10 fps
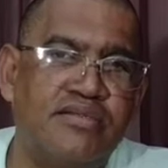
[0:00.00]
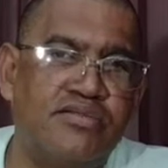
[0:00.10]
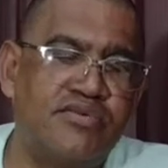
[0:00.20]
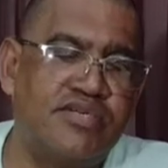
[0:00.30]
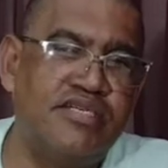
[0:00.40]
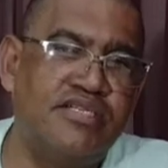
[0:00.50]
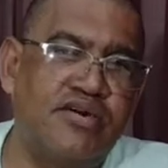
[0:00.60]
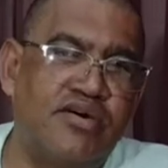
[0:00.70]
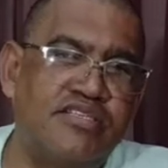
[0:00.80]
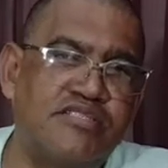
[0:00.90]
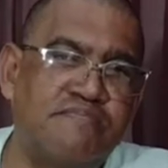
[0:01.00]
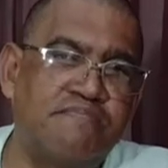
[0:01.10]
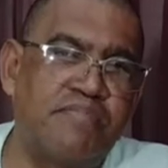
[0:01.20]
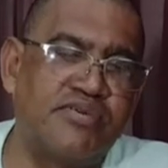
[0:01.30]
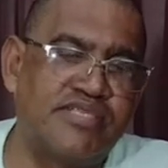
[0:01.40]
do que nós
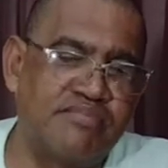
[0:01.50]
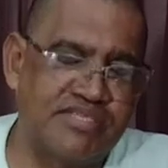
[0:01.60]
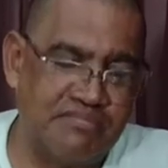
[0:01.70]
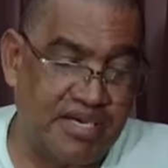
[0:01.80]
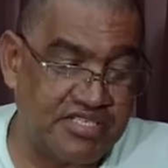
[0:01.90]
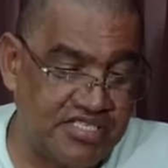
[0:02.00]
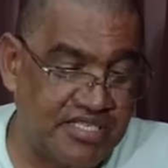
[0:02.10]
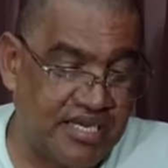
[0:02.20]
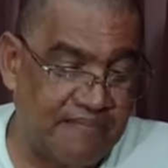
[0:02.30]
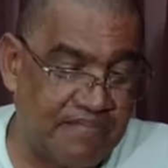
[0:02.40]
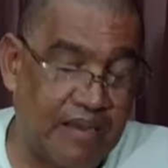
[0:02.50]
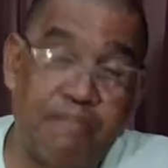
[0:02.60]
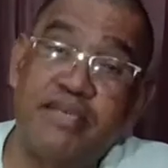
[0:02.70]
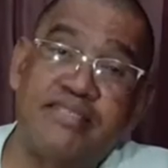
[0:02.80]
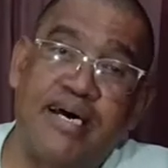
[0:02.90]
possamos imaginar,
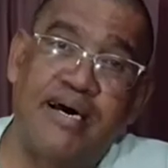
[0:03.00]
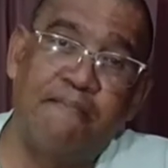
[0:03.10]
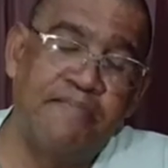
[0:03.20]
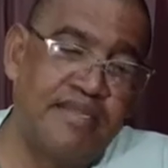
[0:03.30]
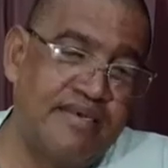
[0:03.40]
apesar